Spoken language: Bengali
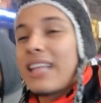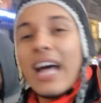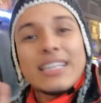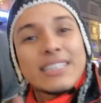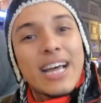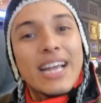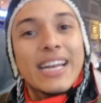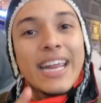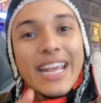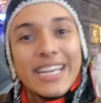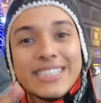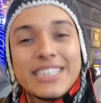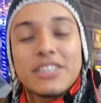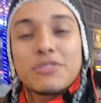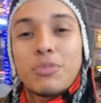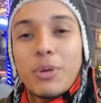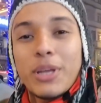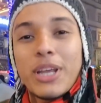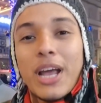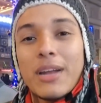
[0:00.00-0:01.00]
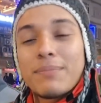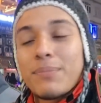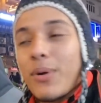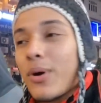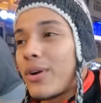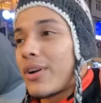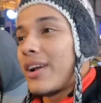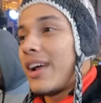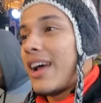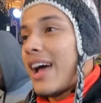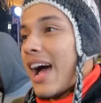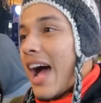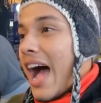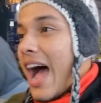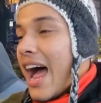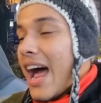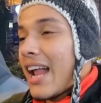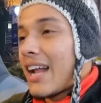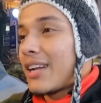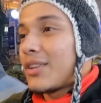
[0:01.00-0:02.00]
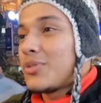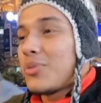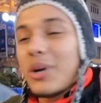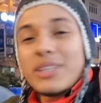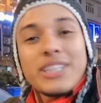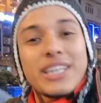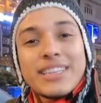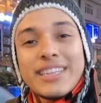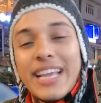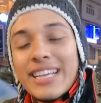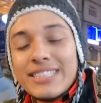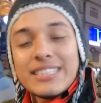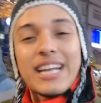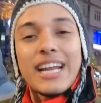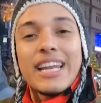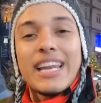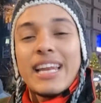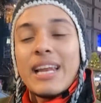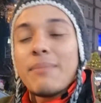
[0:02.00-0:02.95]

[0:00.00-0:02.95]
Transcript: দাদার এইচএস পরীক্ষার পর আর দু সালে